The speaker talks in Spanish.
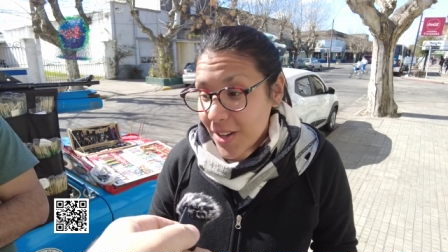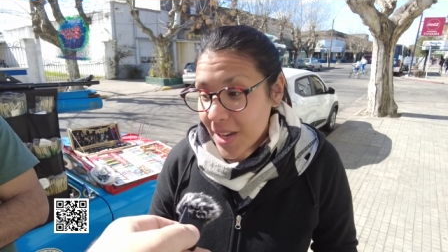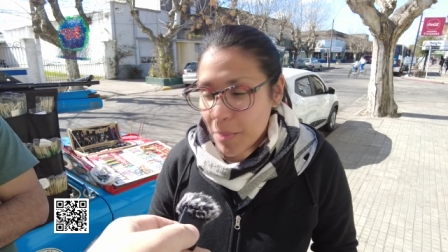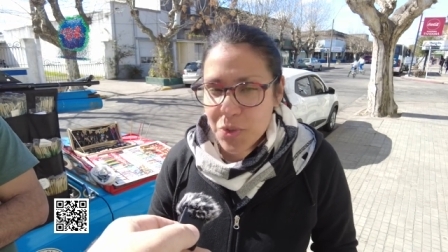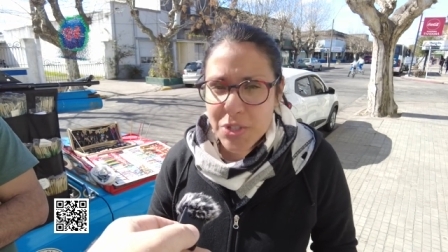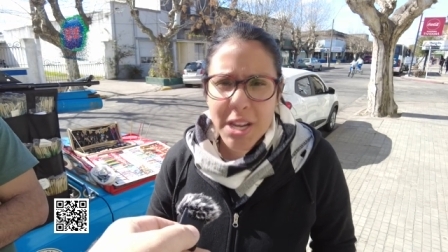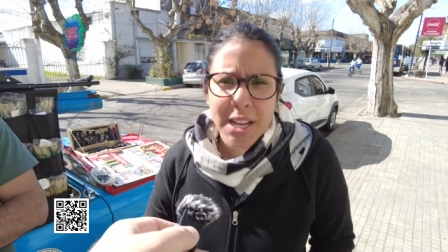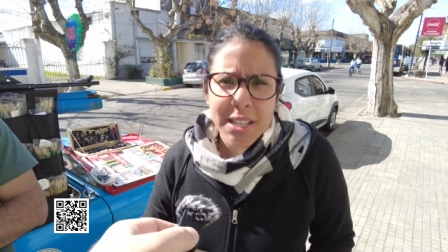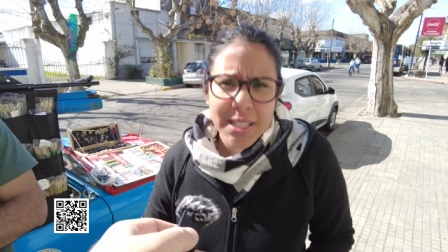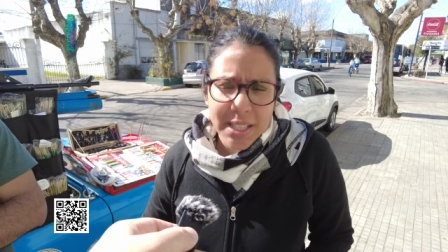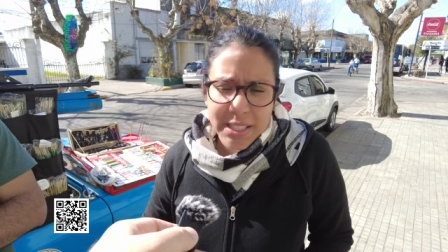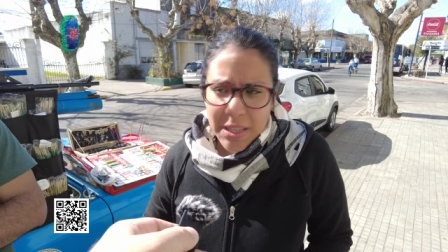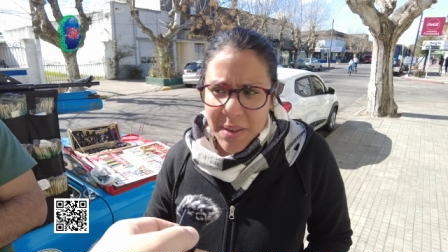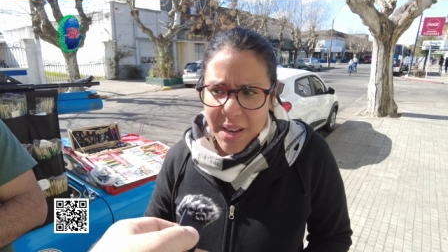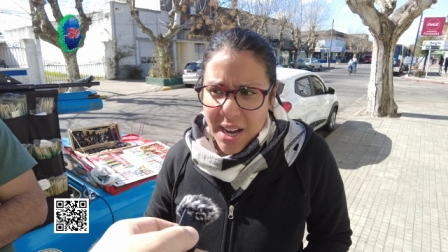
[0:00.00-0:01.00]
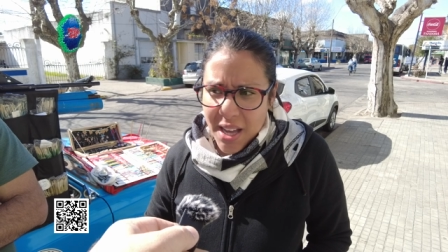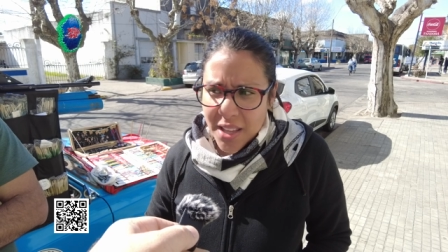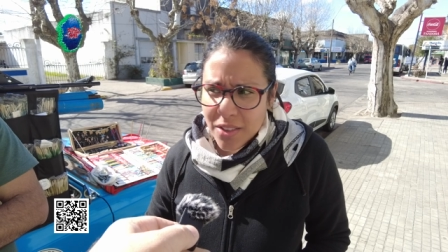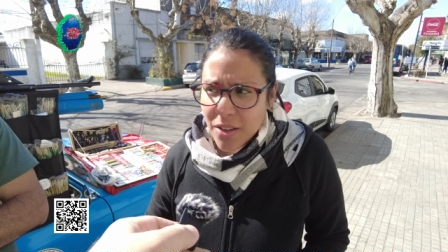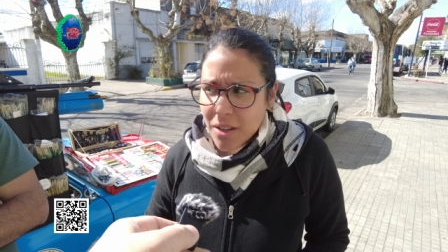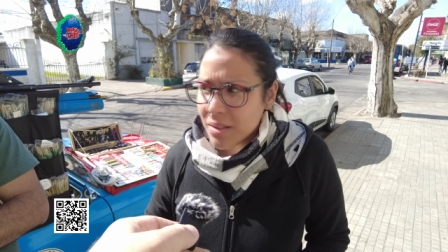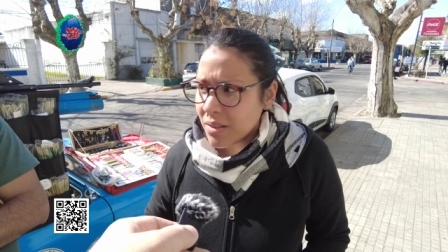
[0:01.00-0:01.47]
Hay mucha gente que está
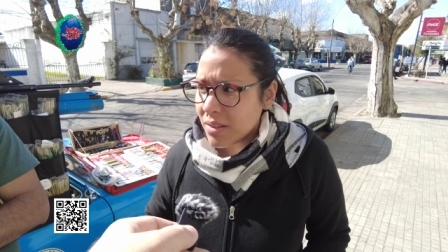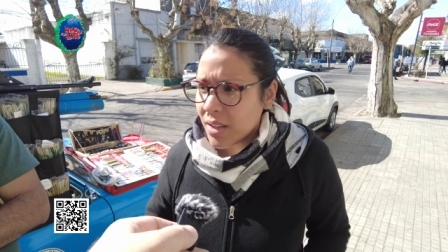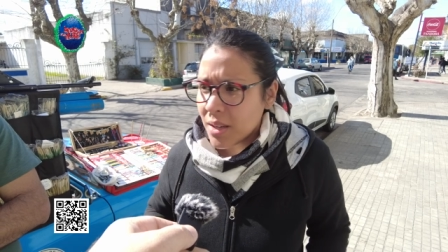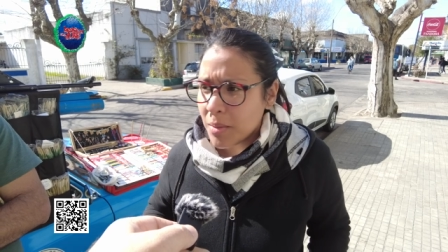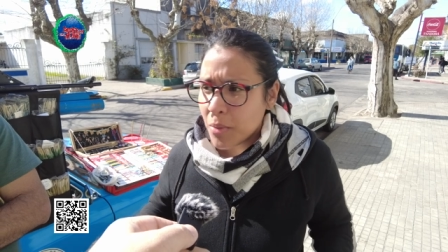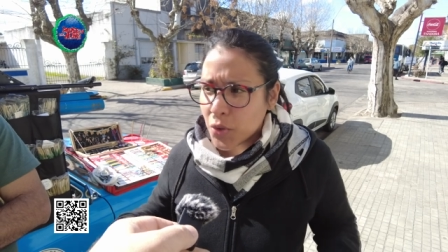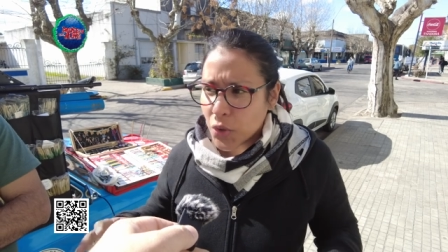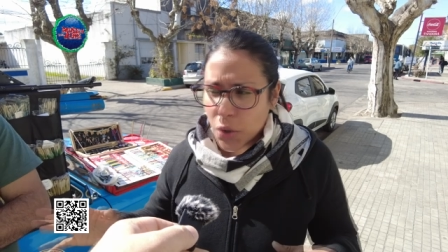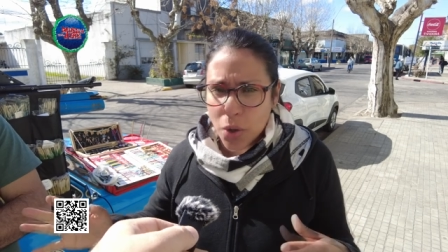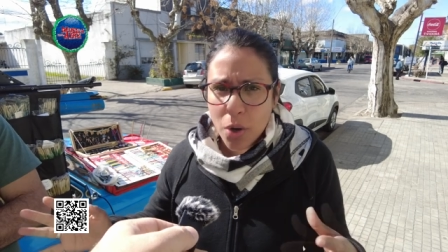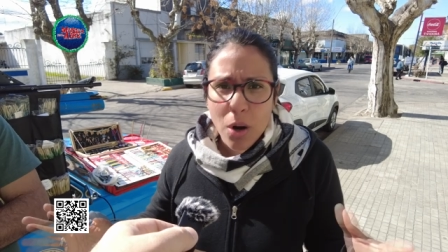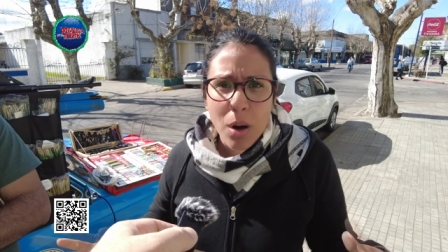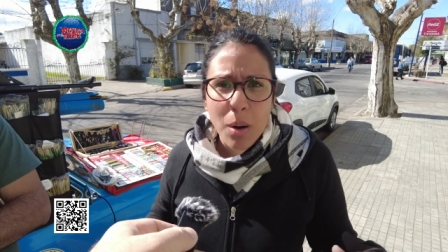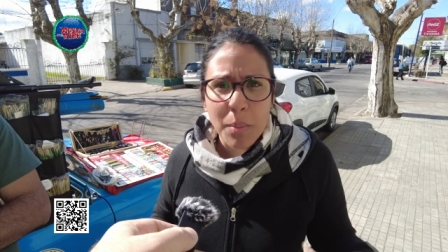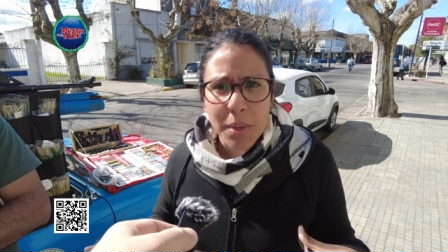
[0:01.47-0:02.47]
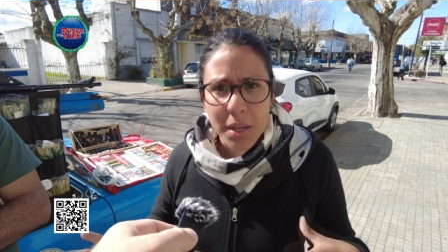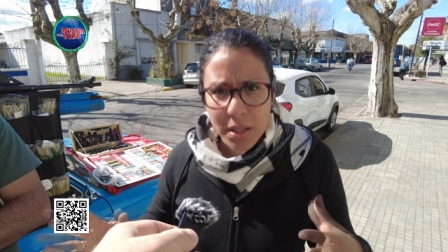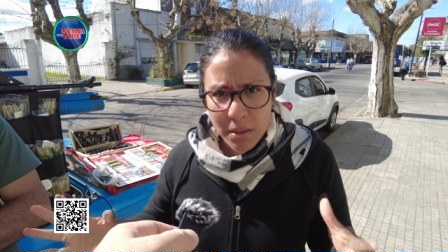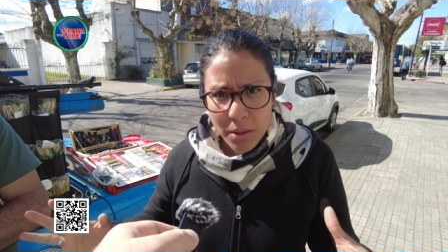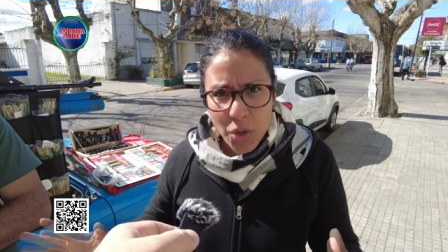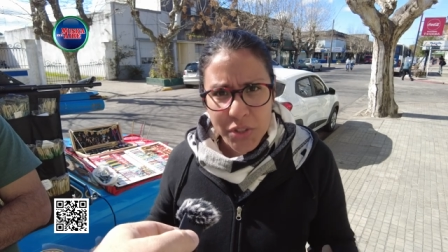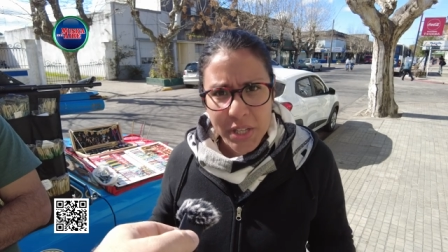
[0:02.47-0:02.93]
viajando en, en motorhome,
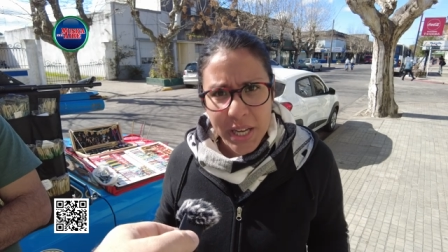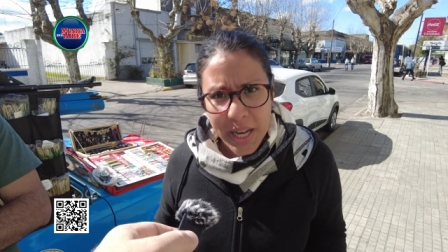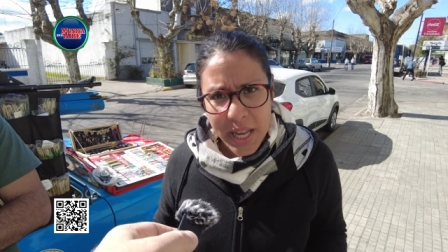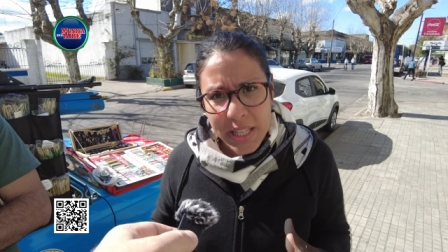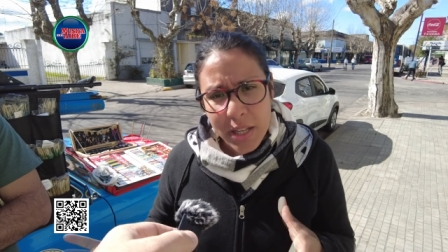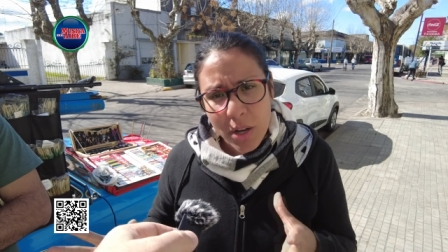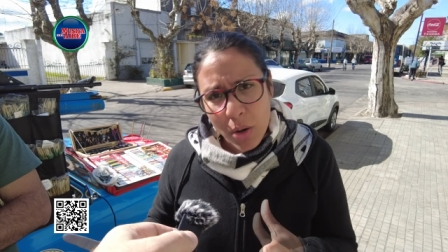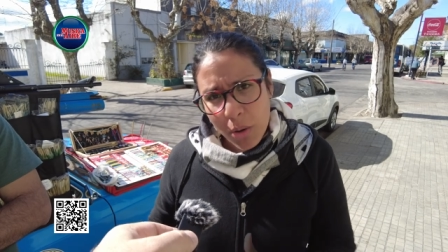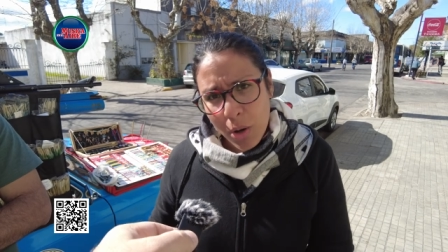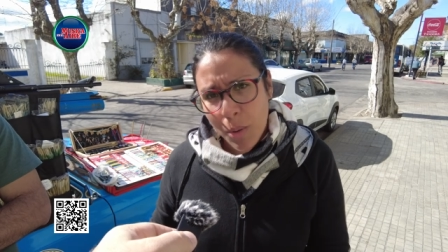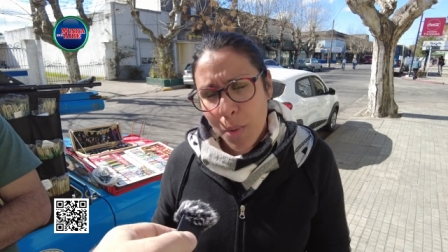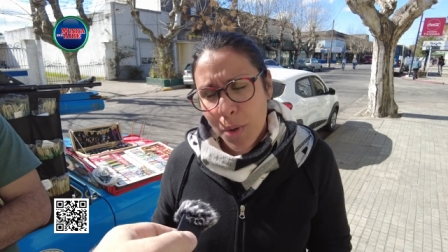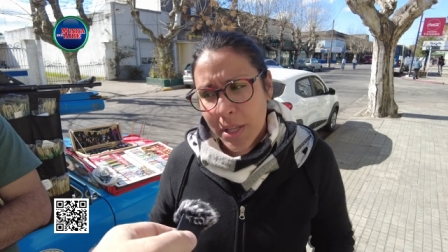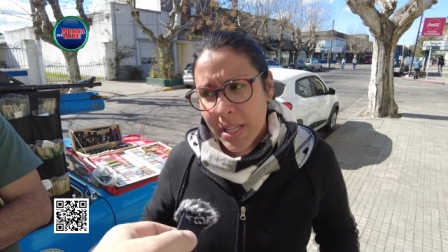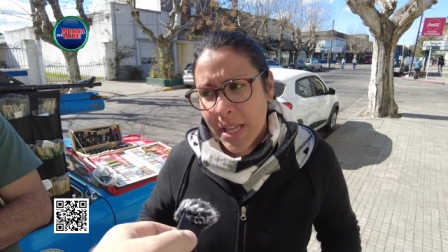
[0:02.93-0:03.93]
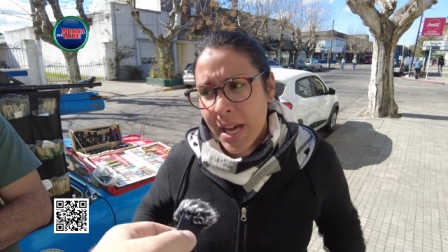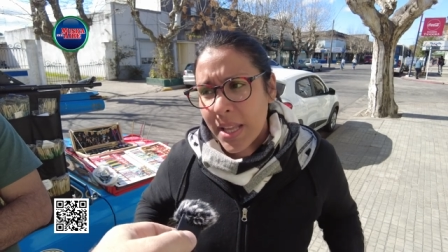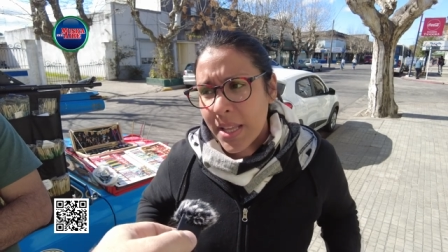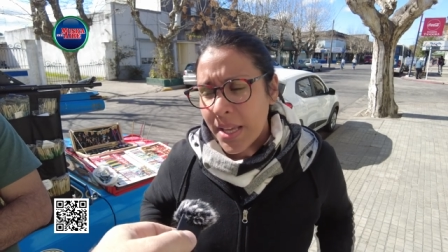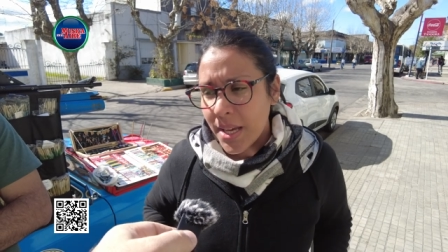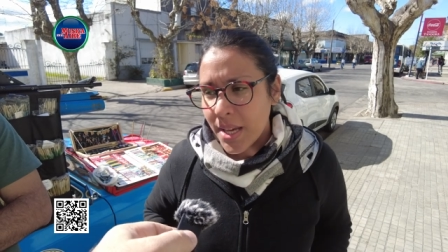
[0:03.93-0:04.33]
en cosas grandes con comodidad